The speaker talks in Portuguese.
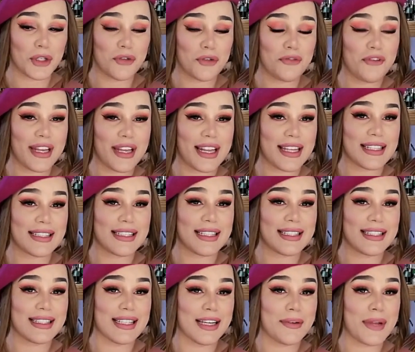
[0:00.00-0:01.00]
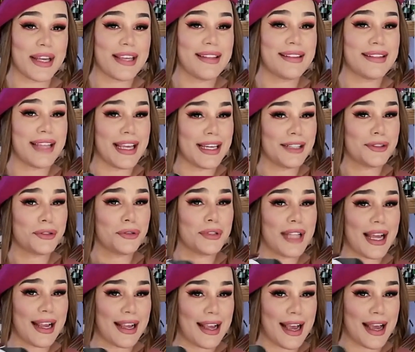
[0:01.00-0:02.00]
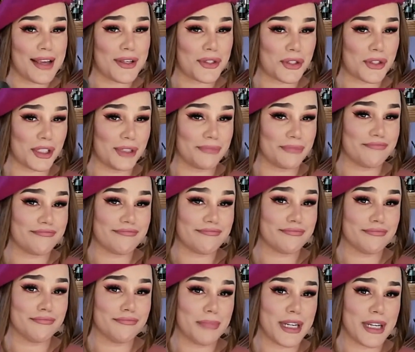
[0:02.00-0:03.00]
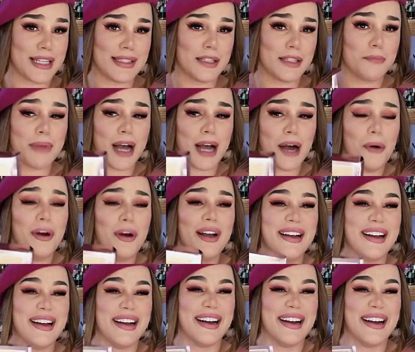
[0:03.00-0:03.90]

a diferença esse ano é que dentro da caixa principal,